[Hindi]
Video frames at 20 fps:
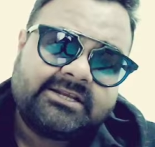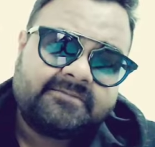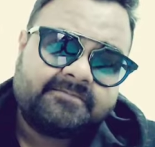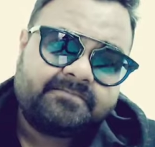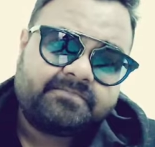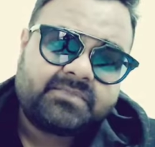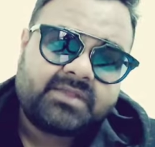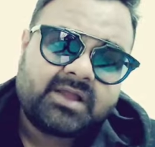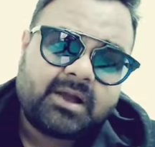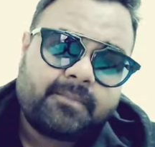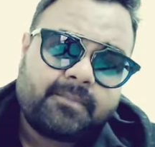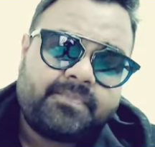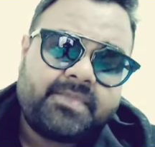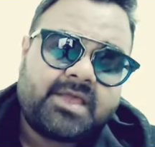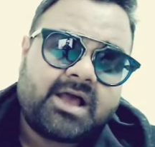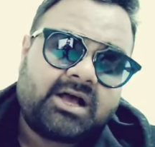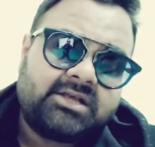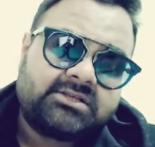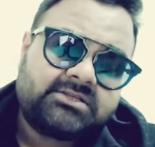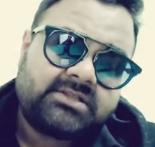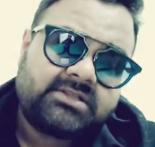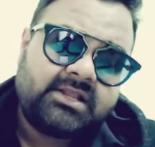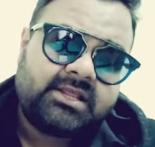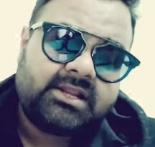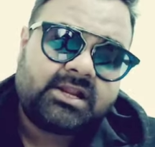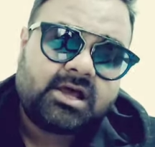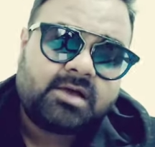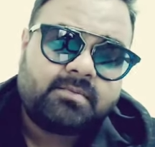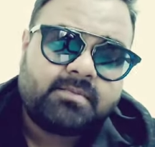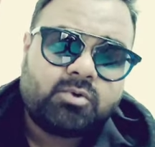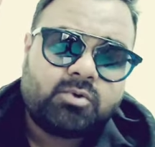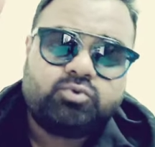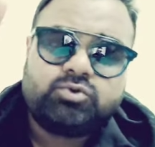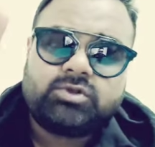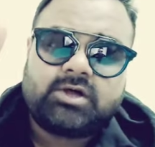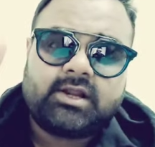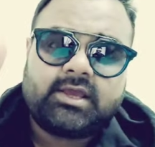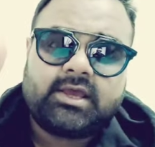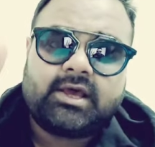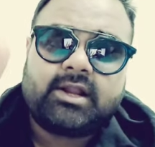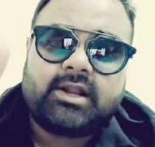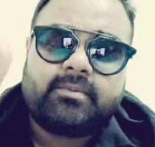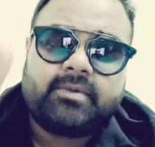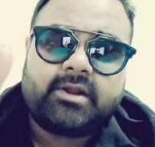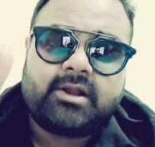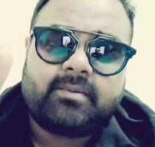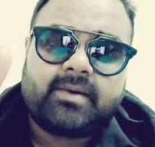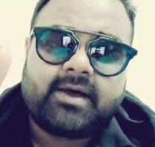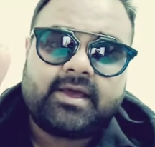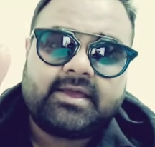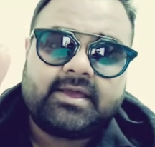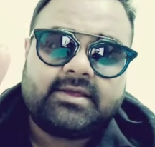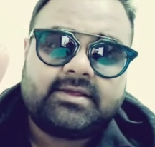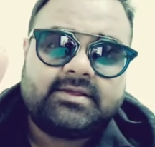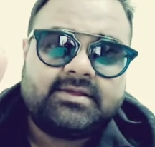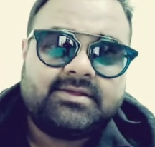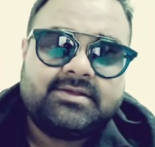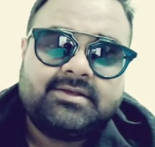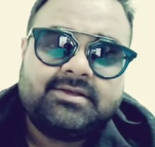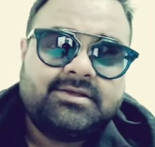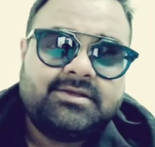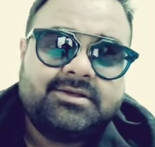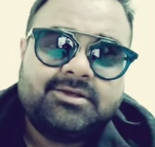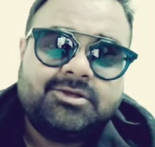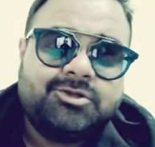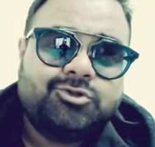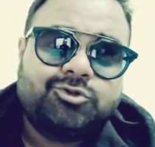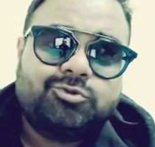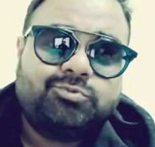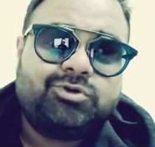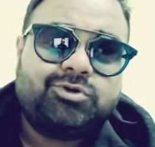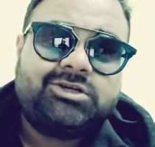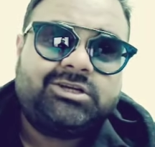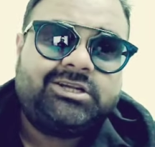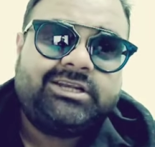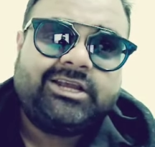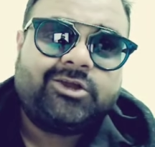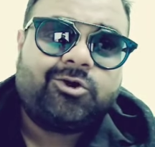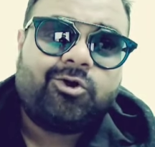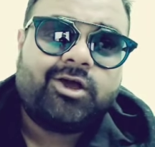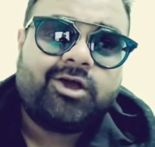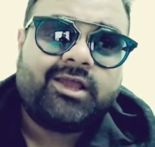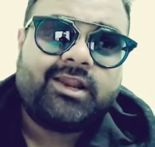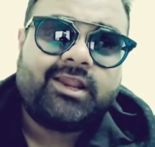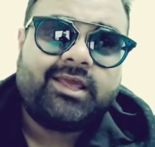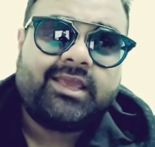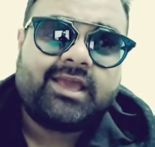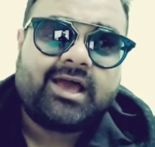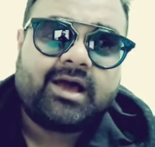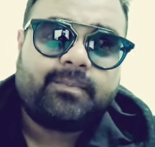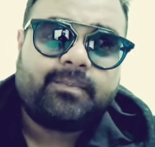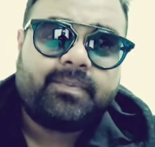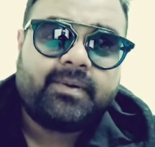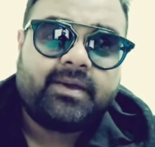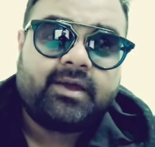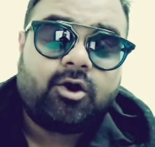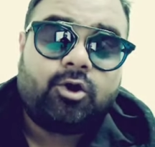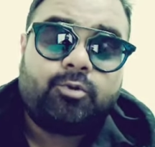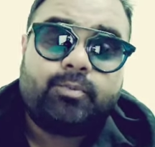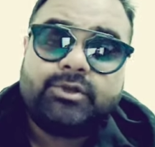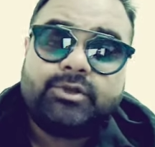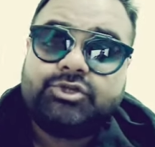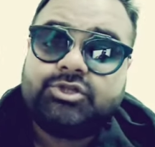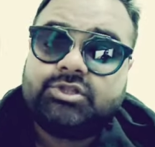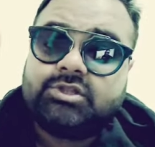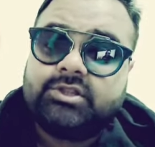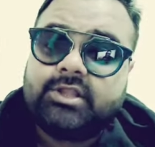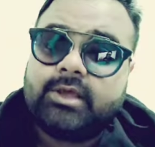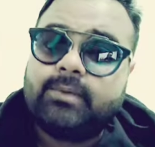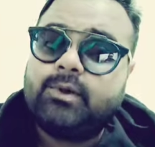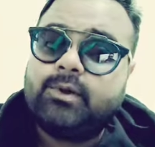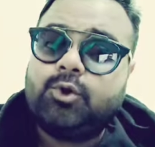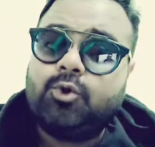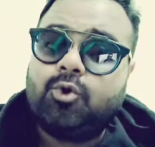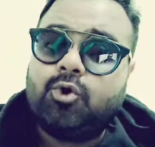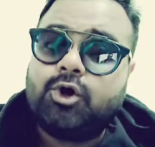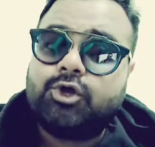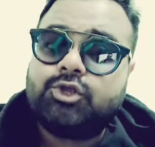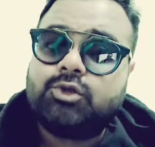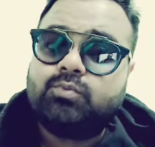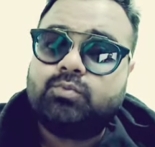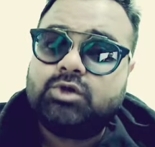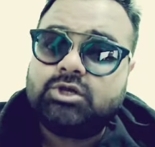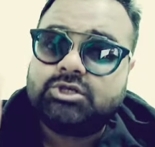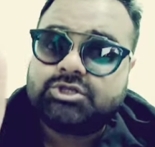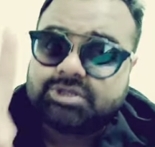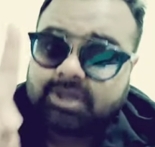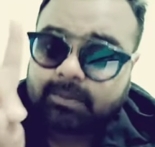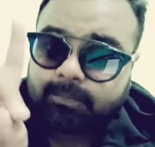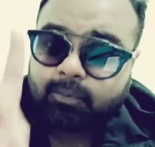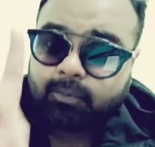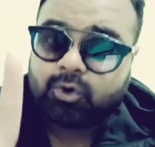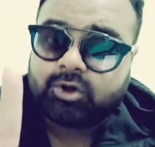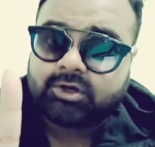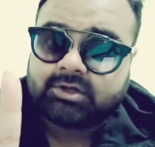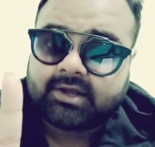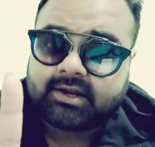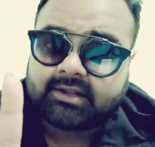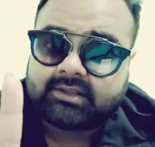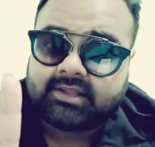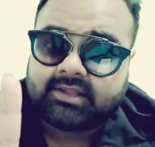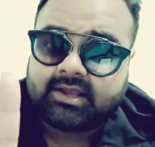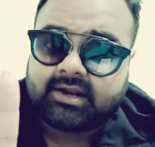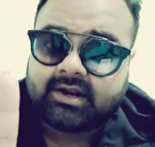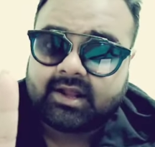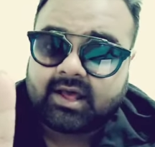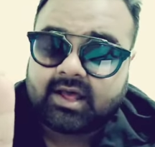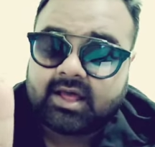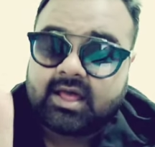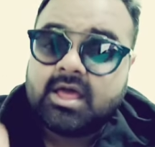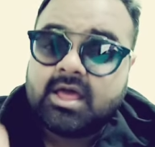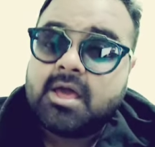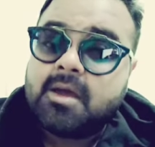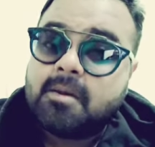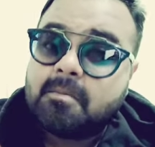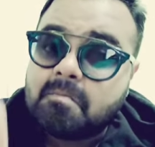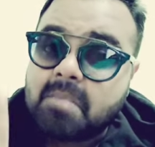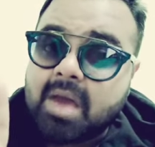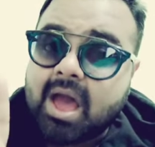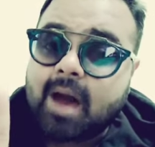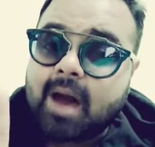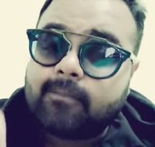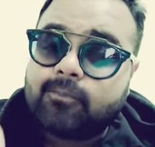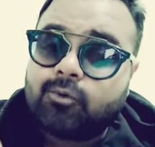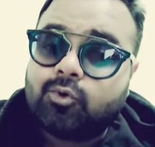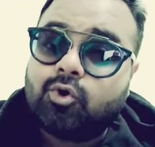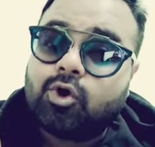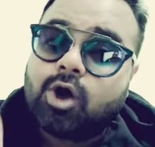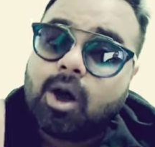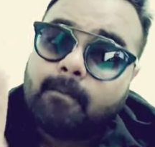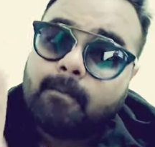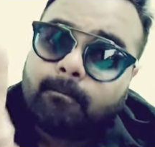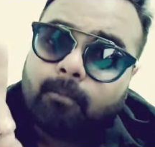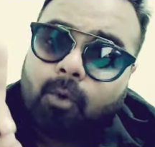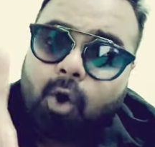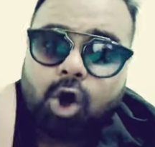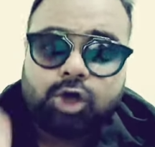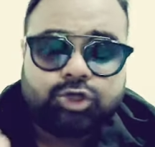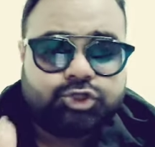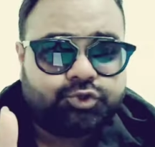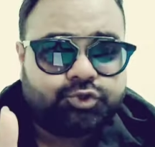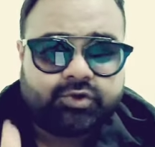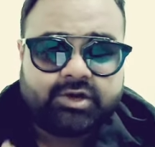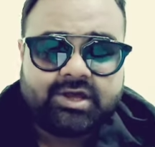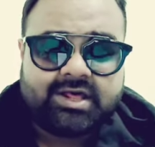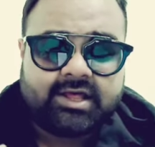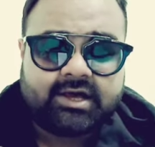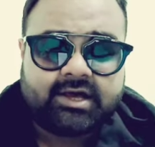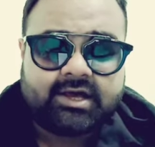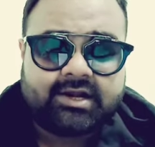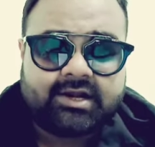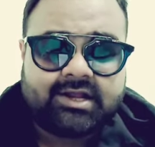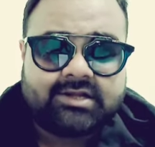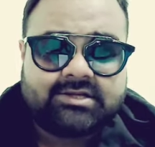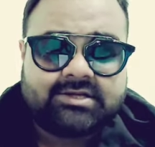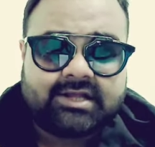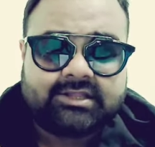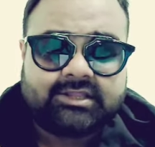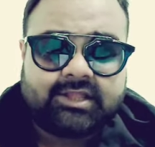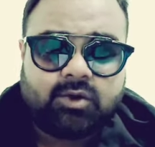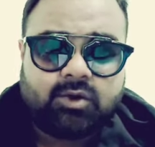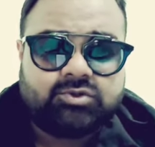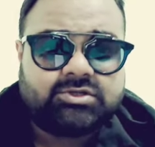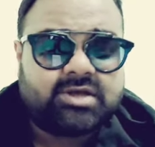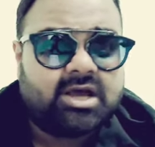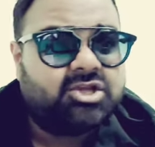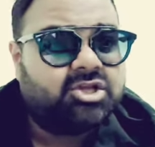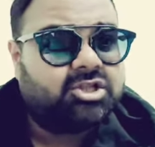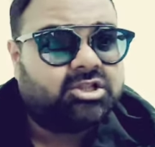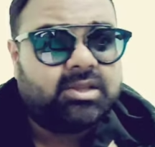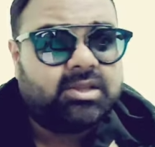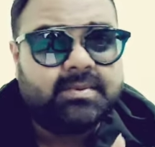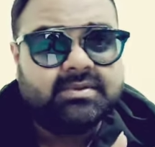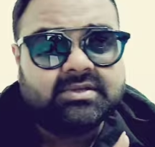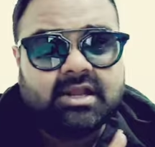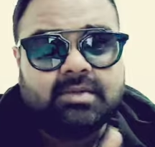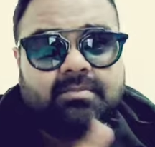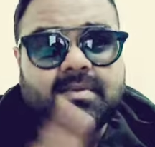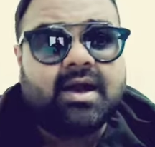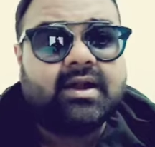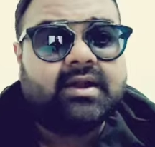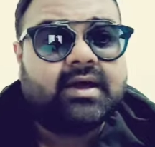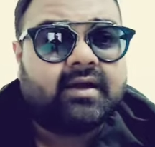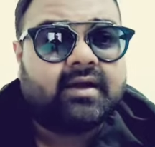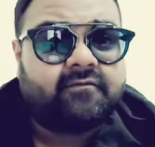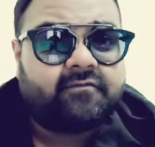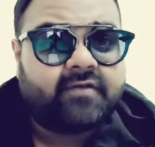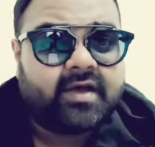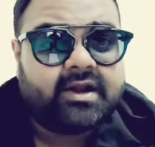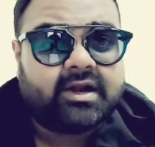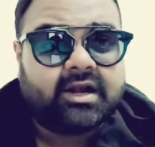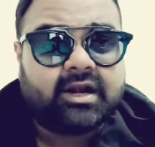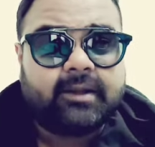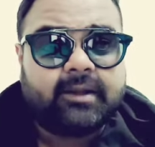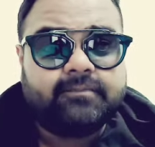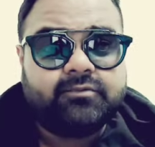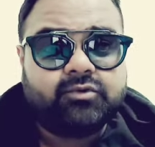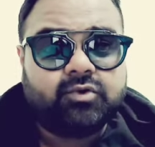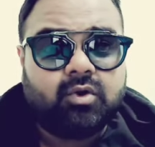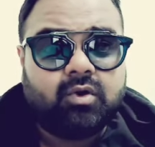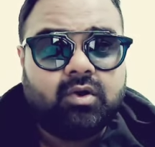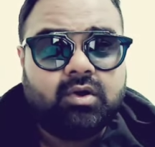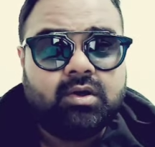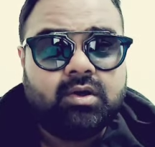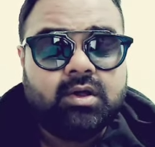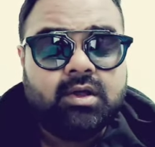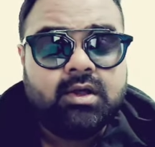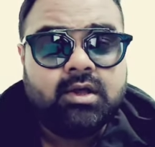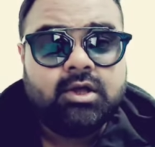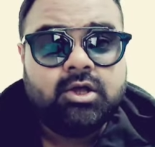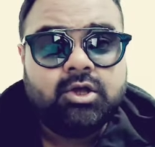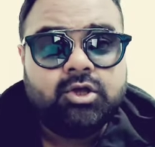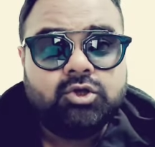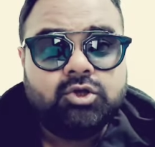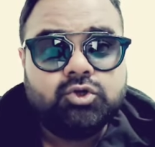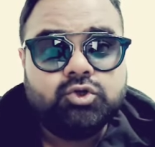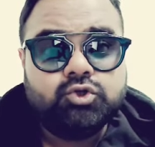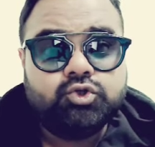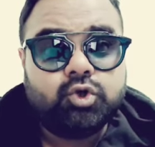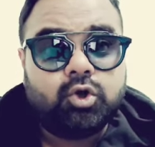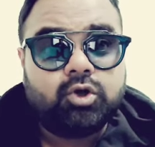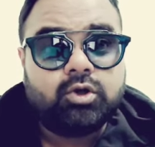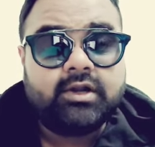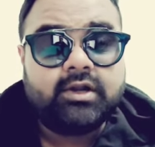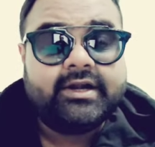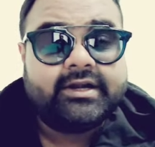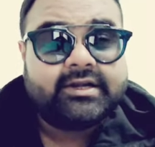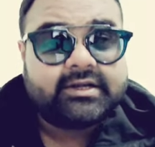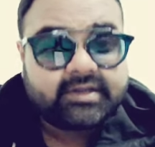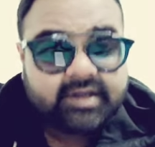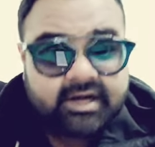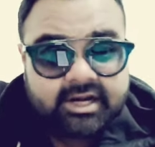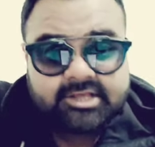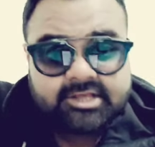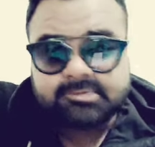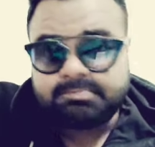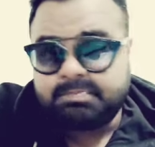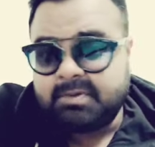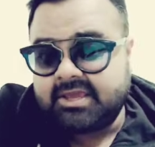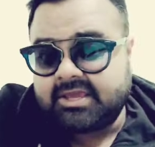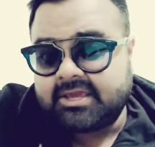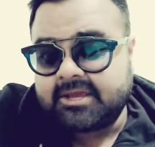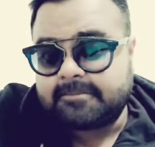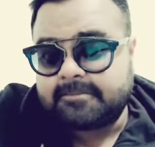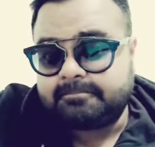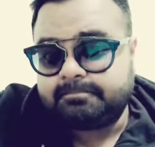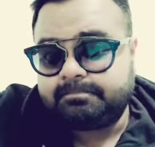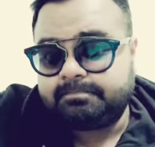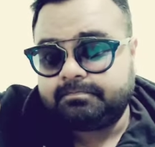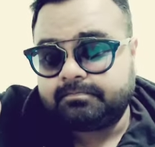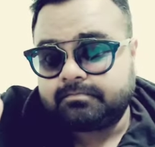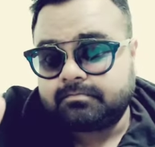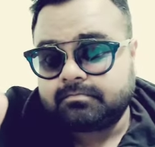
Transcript: दिन अपने असली रंग में उतर गया ना मेरा भाई तुम लोग टिकोगे नहीं यहाँ पे और मैं जितने भी लोग हैं जो मुझे सपोर्ट करते हैं ना मैं आप लोगों का बहुत शुक्रिया अदा करना चाहता हूँ चाहे जितने भी सलमान खान फैन क्लब्स हो जो लिटरली स्पीकिंग